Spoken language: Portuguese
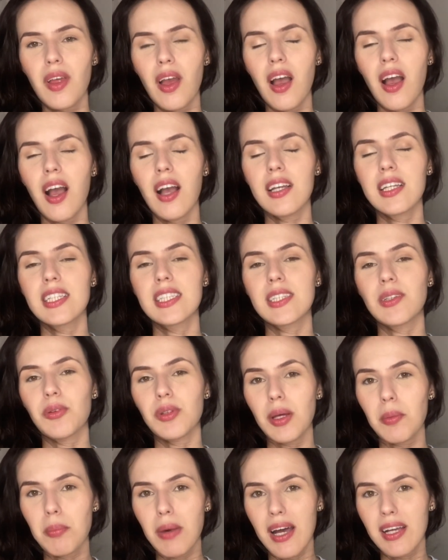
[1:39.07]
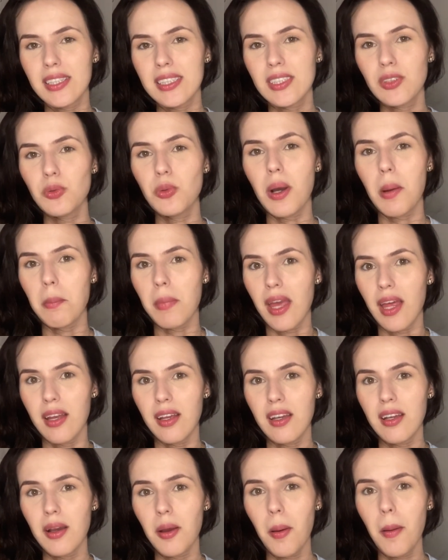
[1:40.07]
a questão da base do
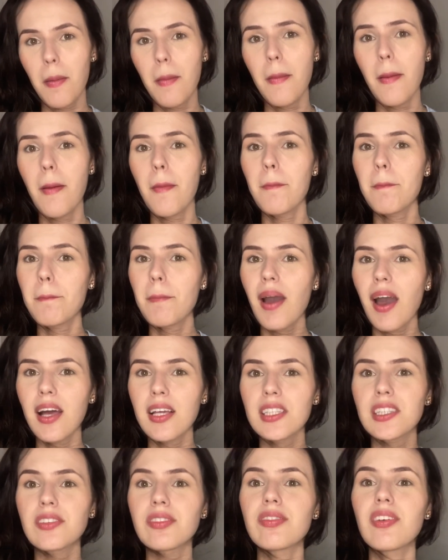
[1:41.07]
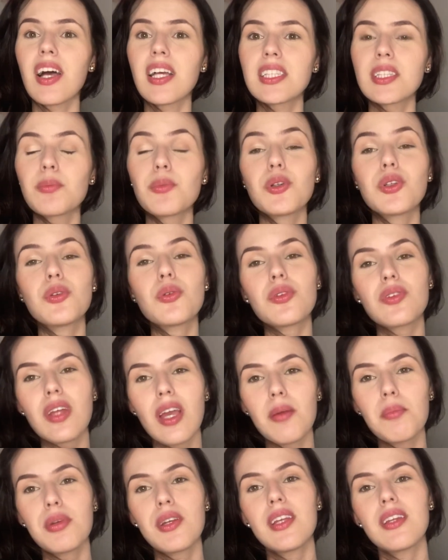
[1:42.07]
América, mas faz muito
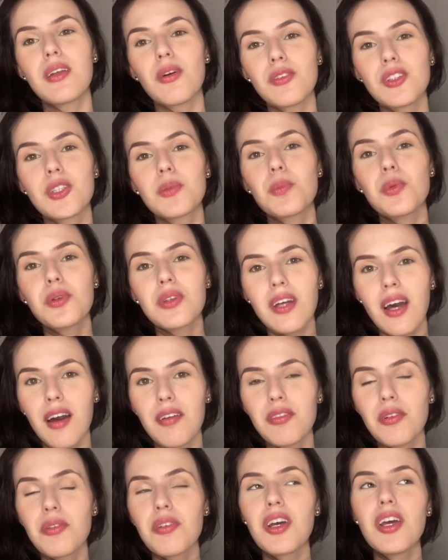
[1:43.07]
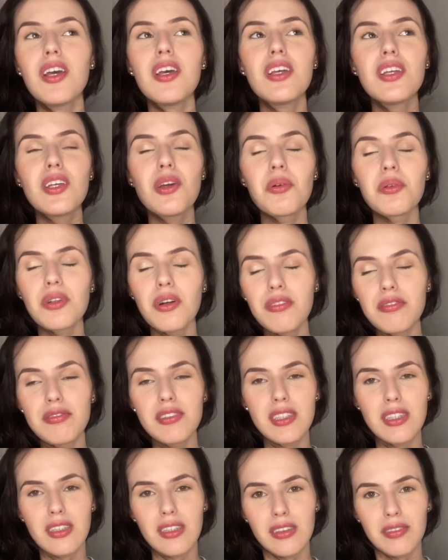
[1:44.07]
tempo que não disputavam e eu não
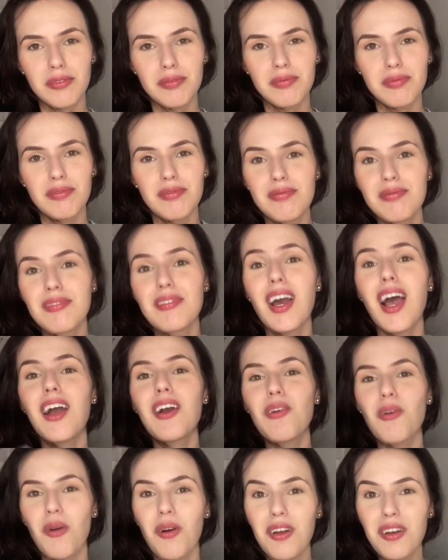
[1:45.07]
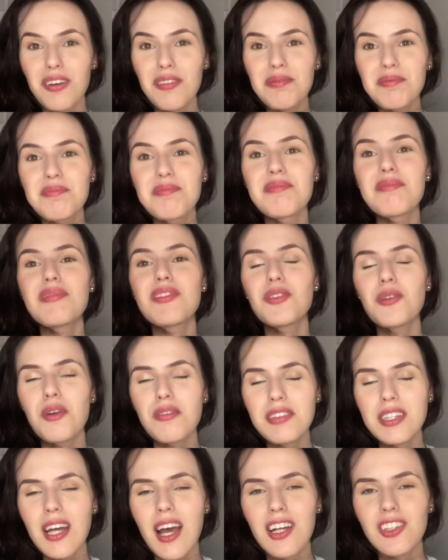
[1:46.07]
via. Agora,
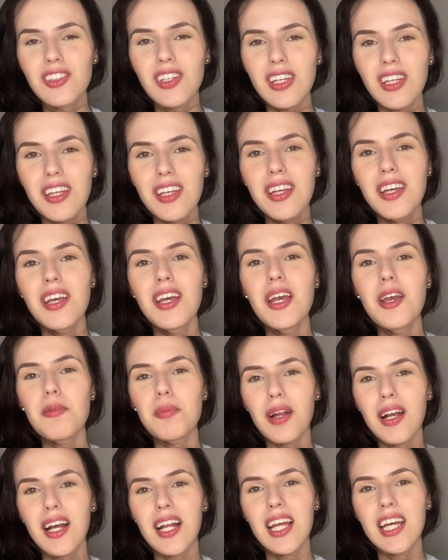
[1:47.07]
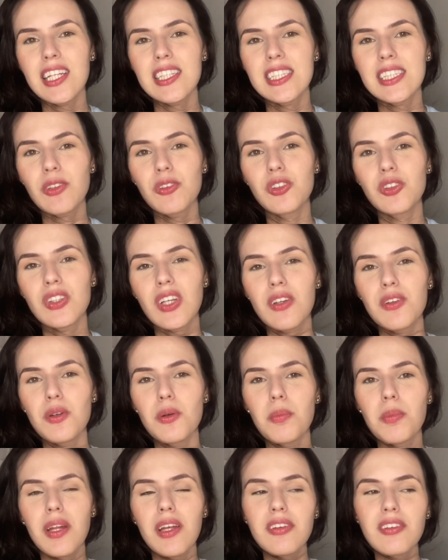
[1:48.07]
novidade aí pra galera de São José do Rio
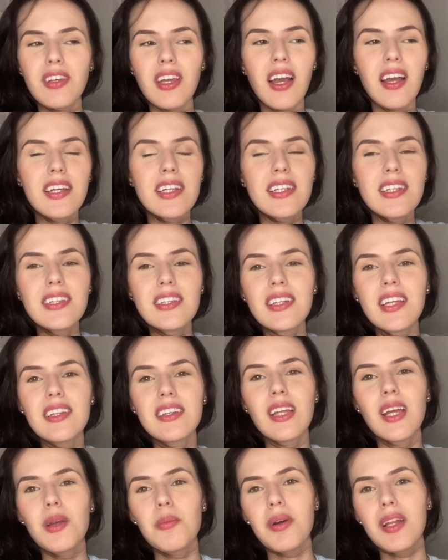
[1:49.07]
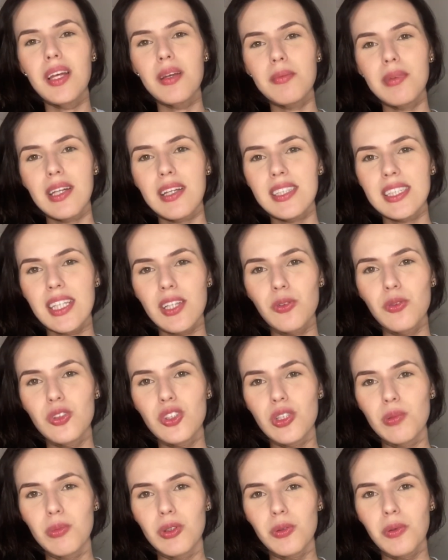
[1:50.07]
Preto que ainda tem uma lembrança do
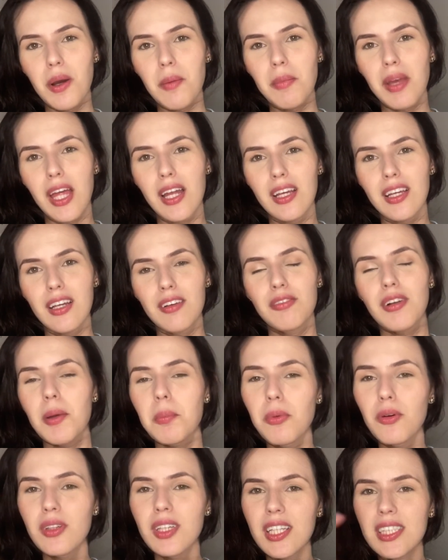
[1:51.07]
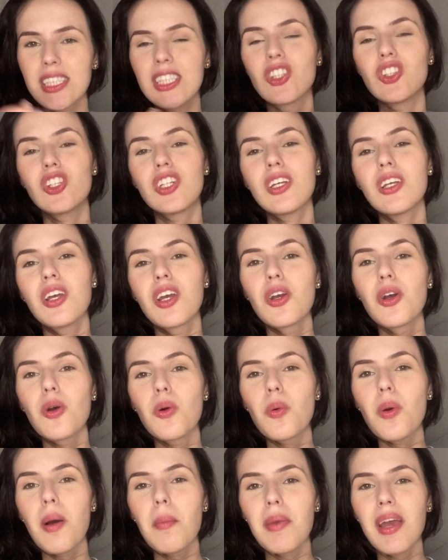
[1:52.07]
time do América. Vai poder assistir
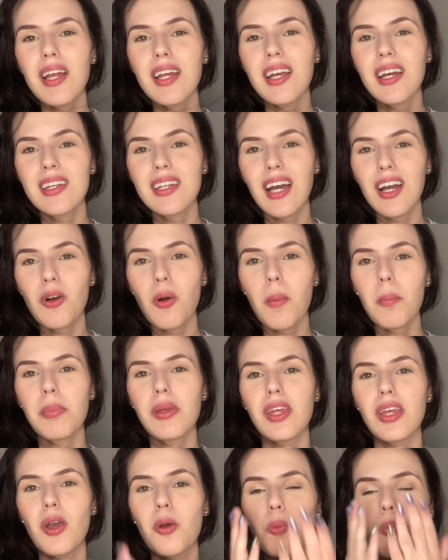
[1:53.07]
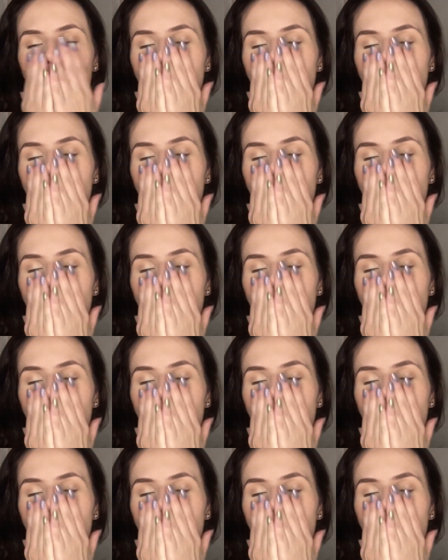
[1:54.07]
o América na Copinha.